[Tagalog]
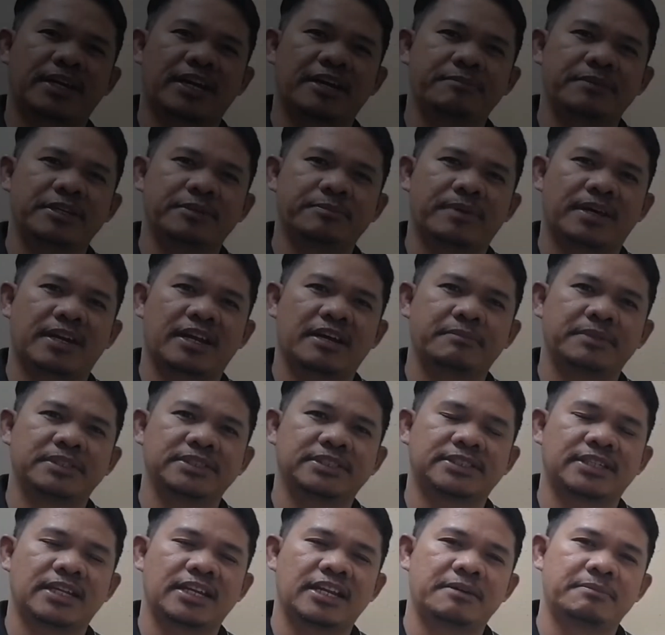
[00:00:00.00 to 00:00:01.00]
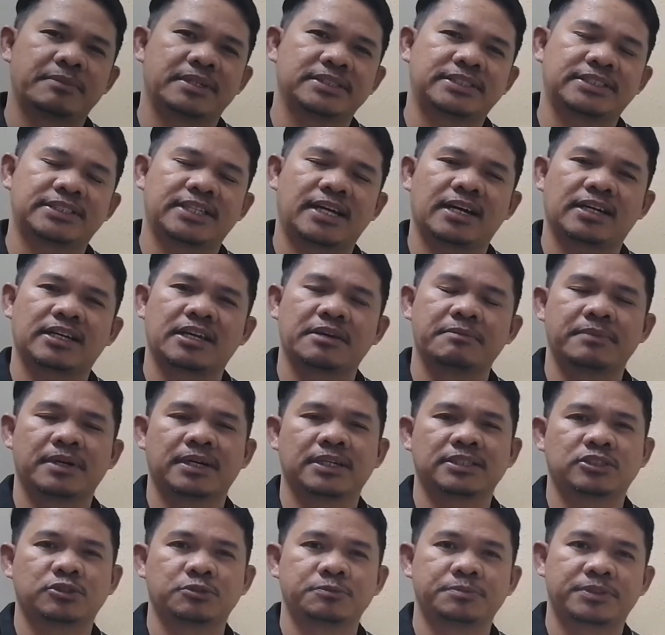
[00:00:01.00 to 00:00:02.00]
maraming maraming salamat sa aking
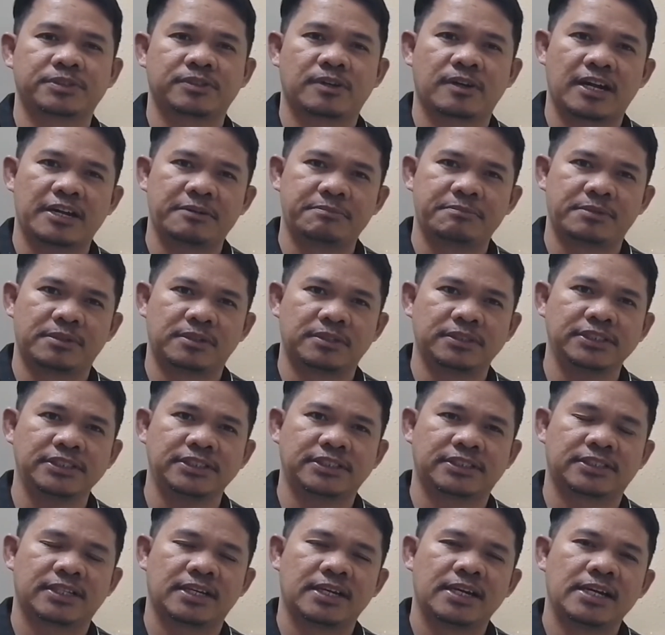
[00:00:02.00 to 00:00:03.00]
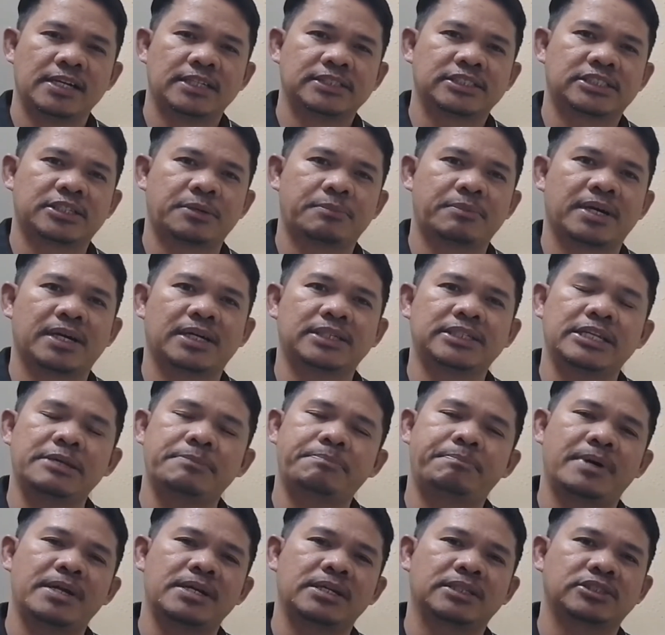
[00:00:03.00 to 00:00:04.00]
mga subscribers. Sa mga
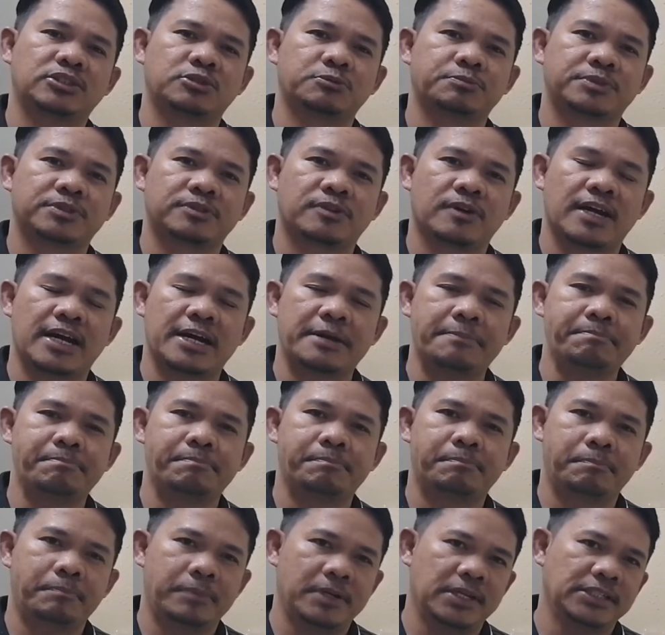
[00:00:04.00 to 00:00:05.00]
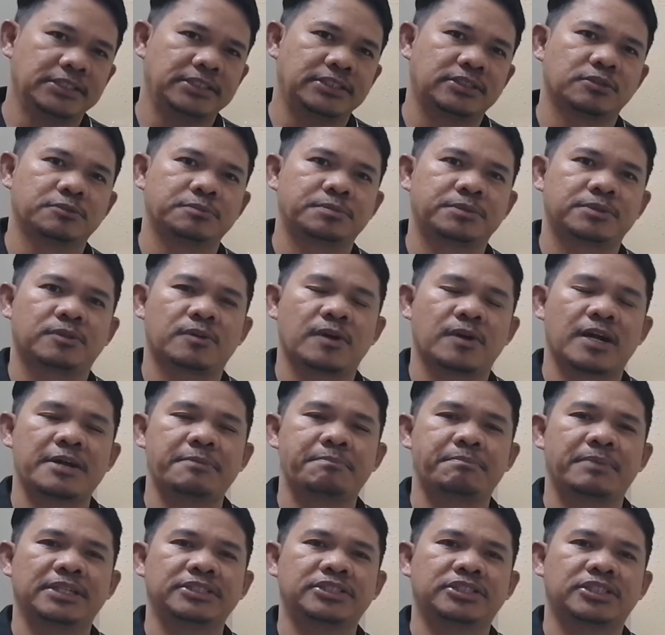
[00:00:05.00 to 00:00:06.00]
di pa nag-subscribe, please
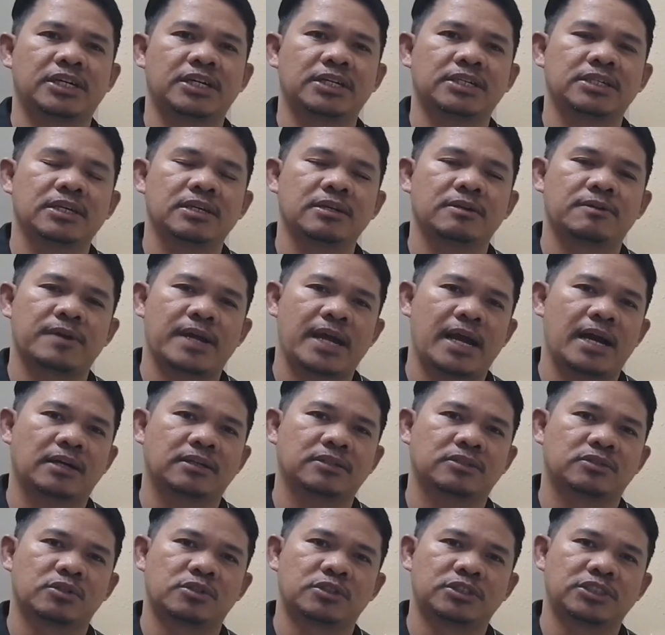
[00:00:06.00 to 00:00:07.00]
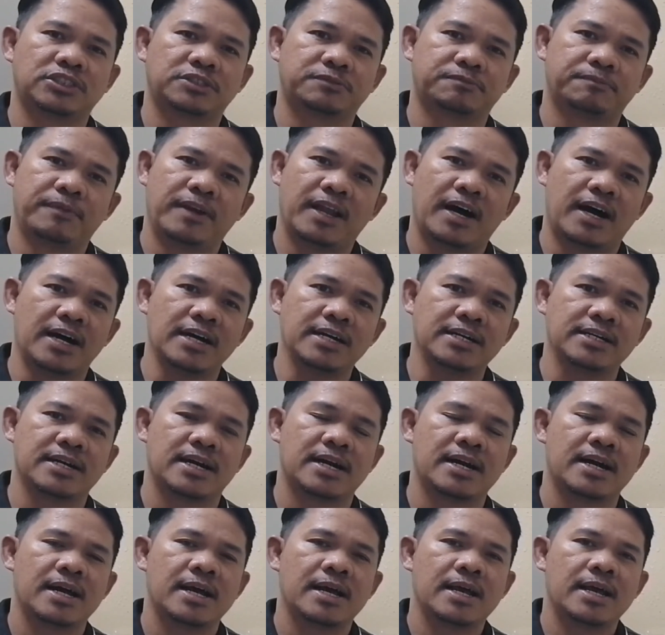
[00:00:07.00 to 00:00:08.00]
subscribe my channel Reactors
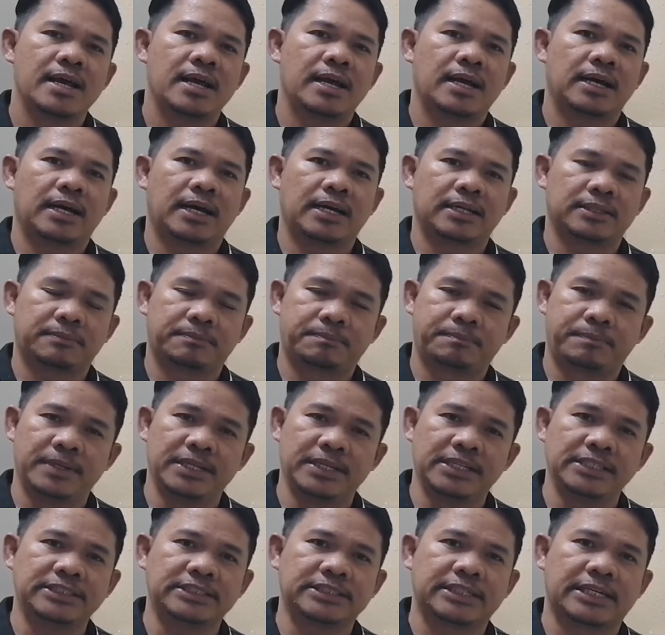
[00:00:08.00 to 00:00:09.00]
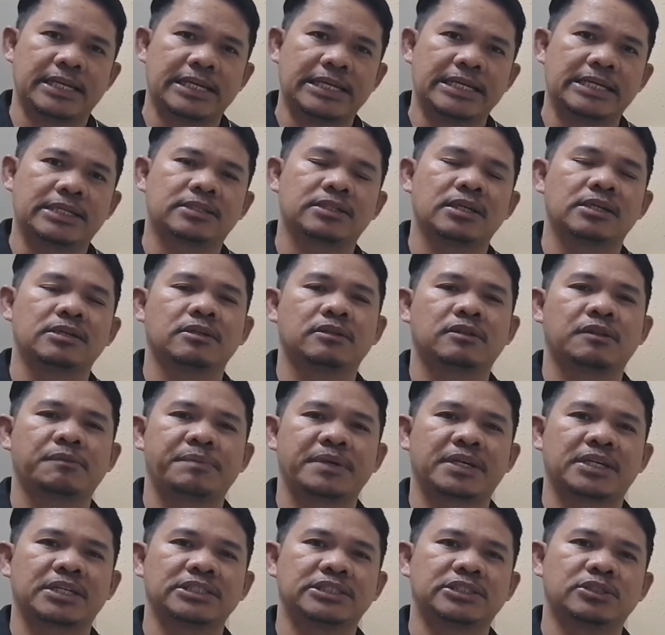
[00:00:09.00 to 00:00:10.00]
Vlog. At please click the
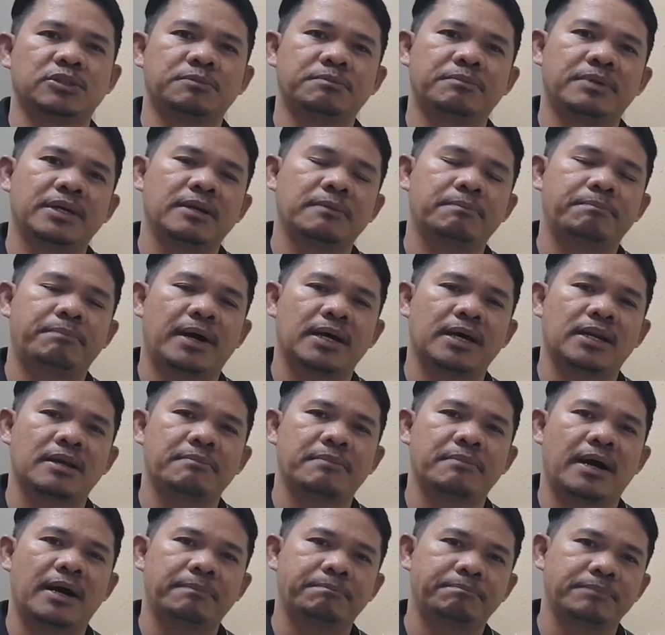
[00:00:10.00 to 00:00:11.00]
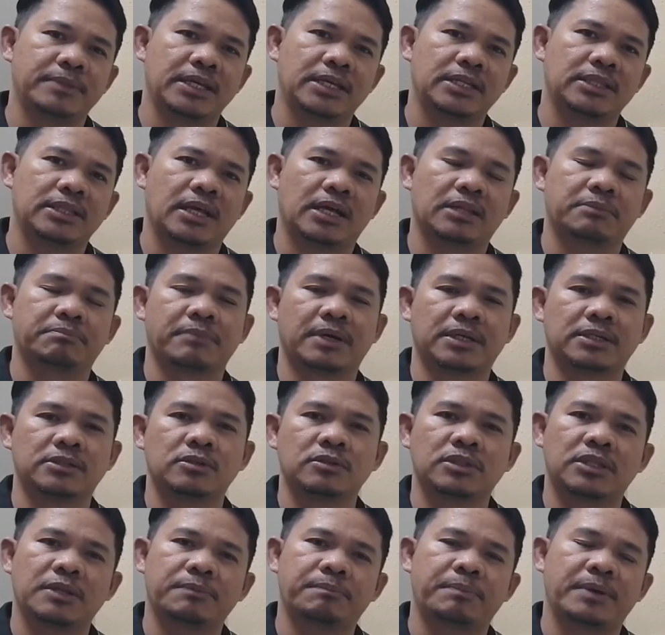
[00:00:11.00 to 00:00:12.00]
notification bell para ma-update at
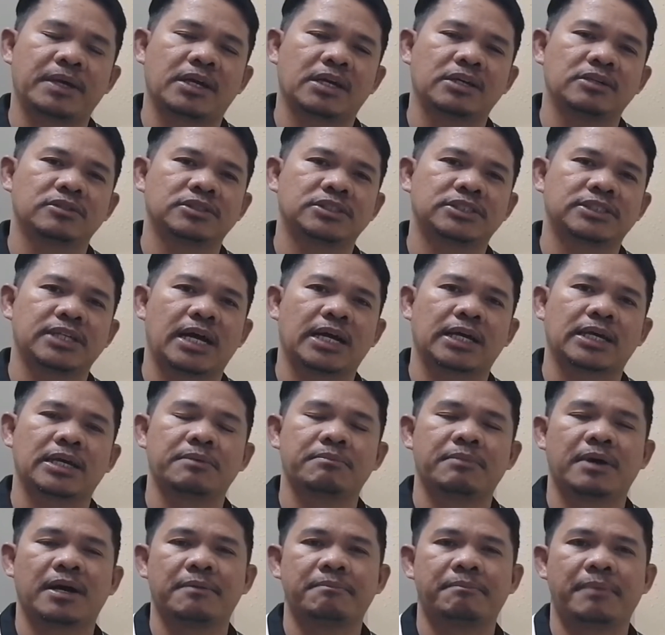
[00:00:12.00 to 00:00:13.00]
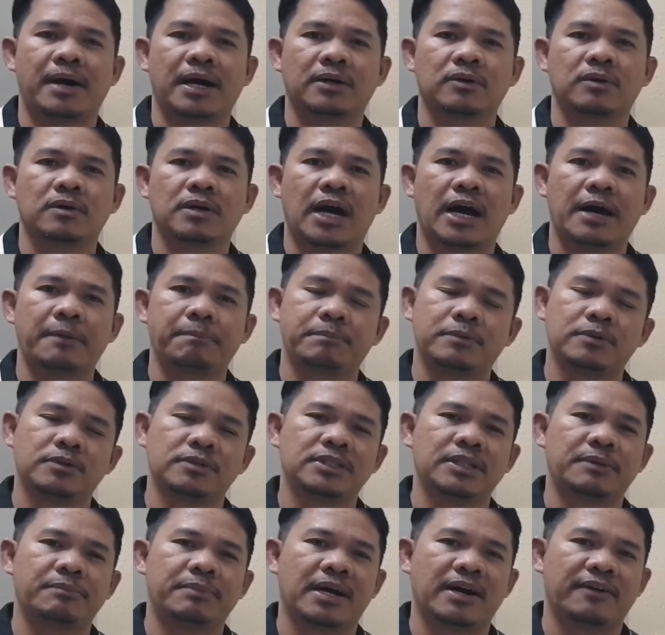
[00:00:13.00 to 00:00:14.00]
ma-notify kayo sa aking mga bagong
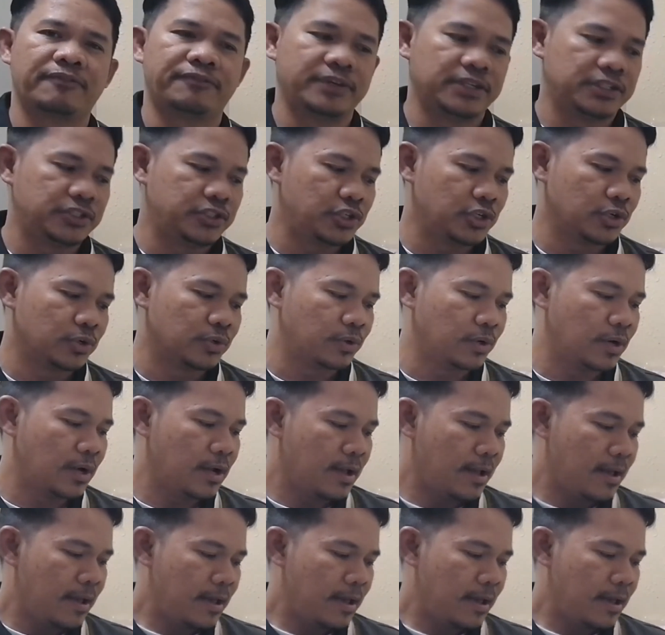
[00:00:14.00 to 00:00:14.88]
upload ng mga video.